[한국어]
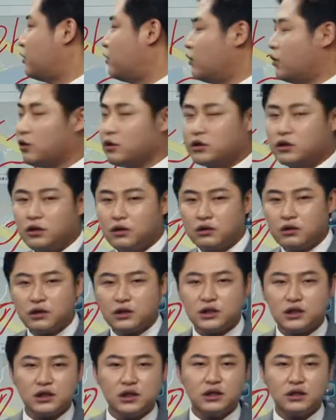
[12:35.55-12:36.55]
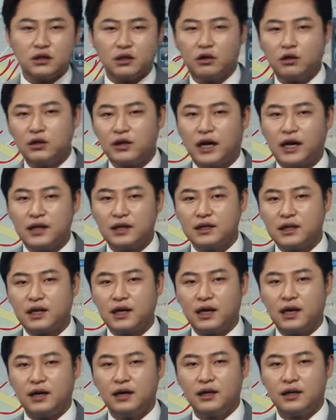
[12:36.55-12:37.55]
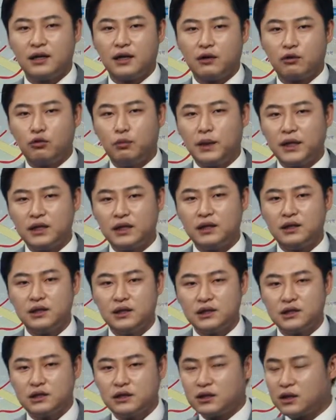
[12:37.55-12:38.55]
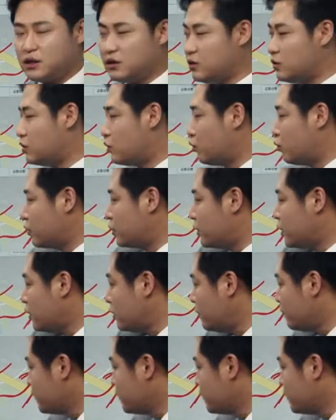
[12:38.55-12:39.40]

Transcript: 어떤 것이 더 나을까라고 판단을 했을 때는 오히려